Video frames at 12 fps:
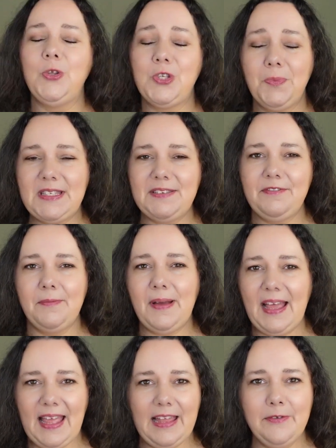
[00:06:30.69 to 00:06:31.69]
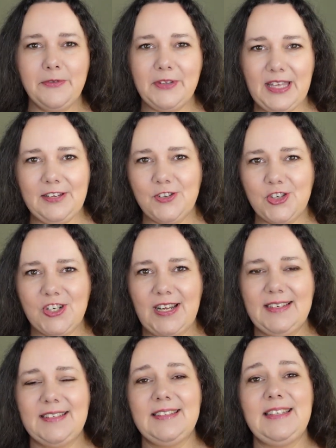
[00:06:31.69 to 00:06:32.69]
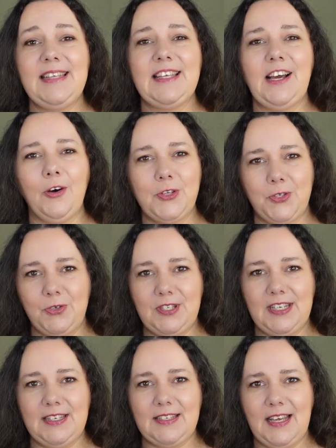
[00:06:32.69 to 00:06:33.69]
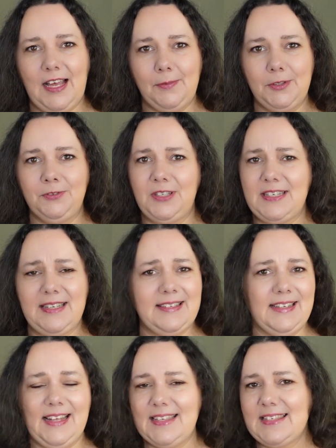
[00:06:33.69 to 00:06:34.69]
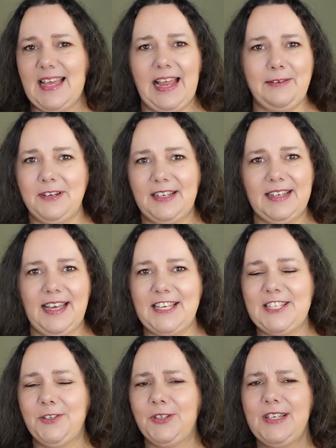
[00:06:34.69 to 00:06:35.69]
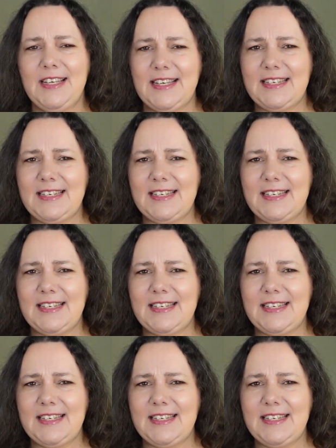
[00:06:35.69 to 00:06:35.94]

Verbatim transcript: Und somit sind wir bei elf Gegenständen, die ich aussortiert habe. Und das ist eine ganz einfache Rechnung.